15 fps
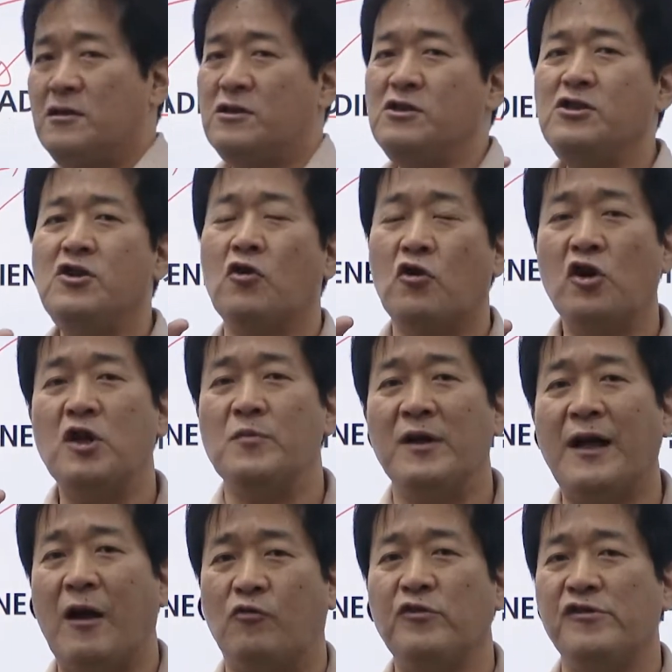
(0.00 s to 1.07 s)

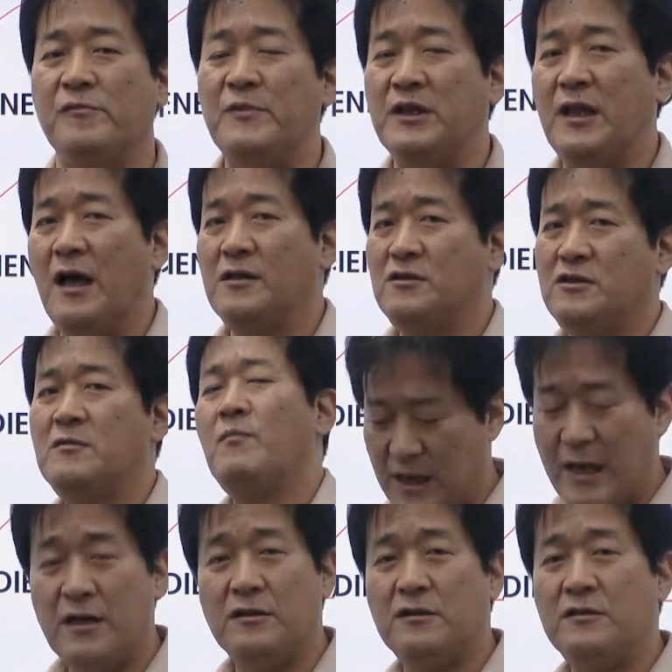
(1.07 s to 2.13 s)
끈적거림을 갖고 있습니다. 지금
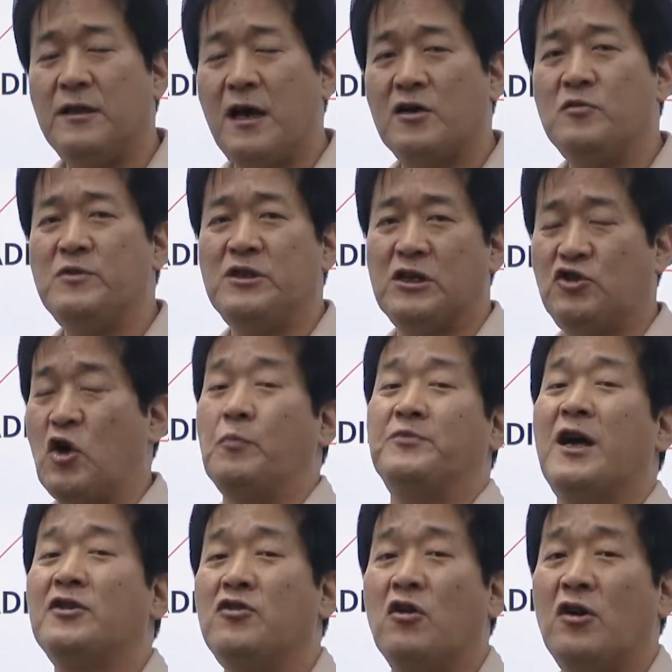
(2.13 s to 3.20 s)
예를 든다 그러면 이제
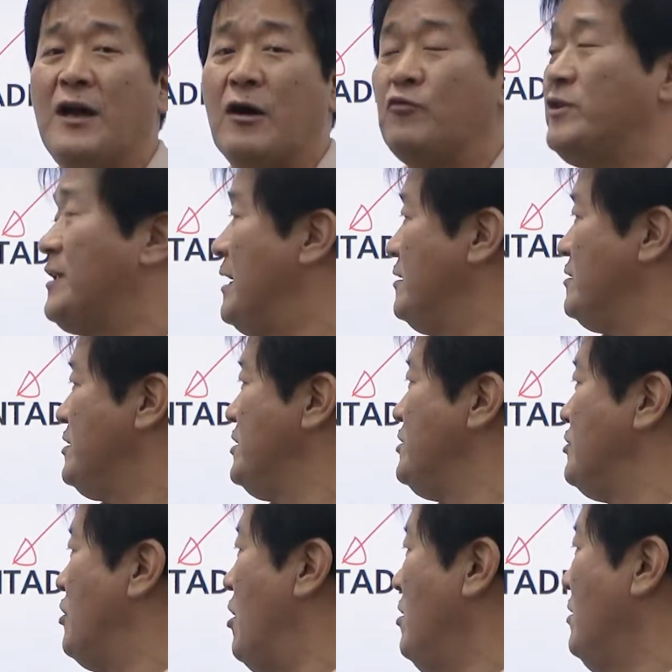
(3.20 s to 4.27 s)
접착력을 갖고 있다는
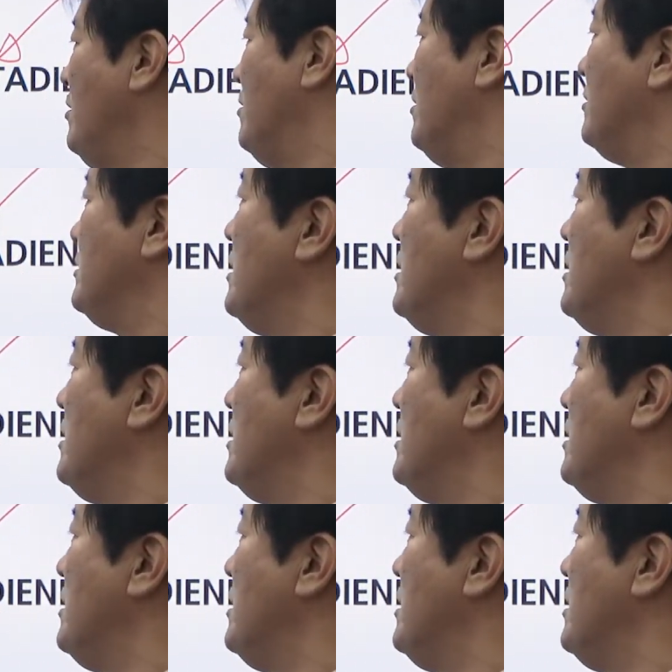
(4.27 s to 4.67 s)
뜻이죠. 어,